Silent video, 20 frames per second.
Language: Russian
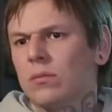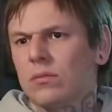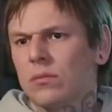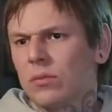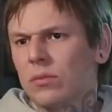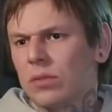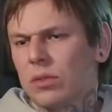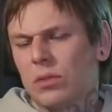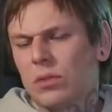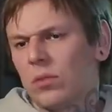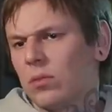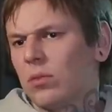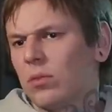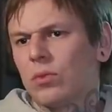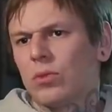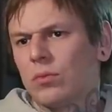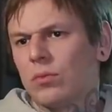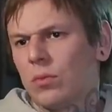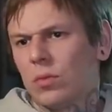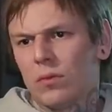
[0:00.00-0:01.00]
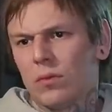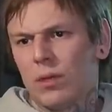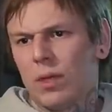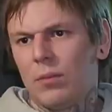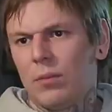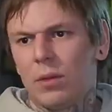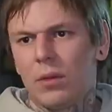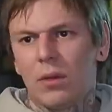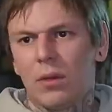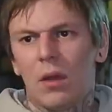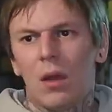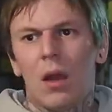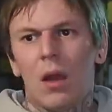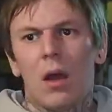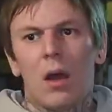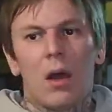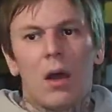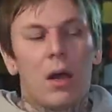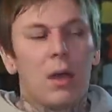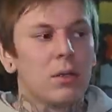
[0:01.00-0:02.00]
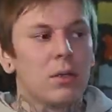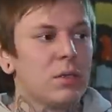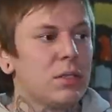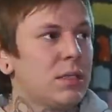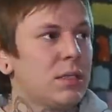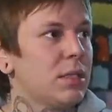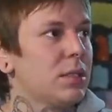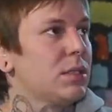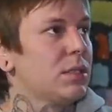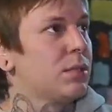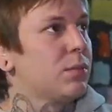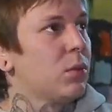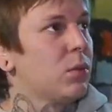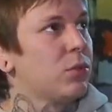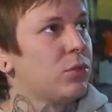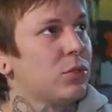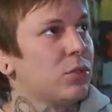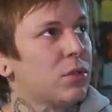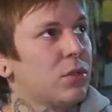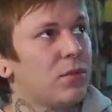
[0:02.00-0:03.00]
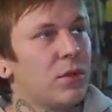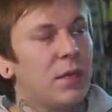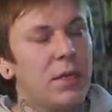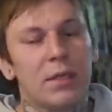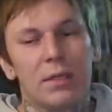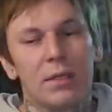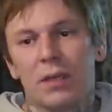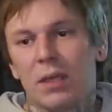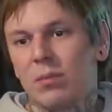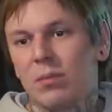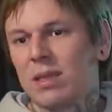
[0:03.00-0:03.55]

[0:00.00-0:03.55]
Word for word: ну, заняло бы очень много времени. А здесь с помощью трафарета я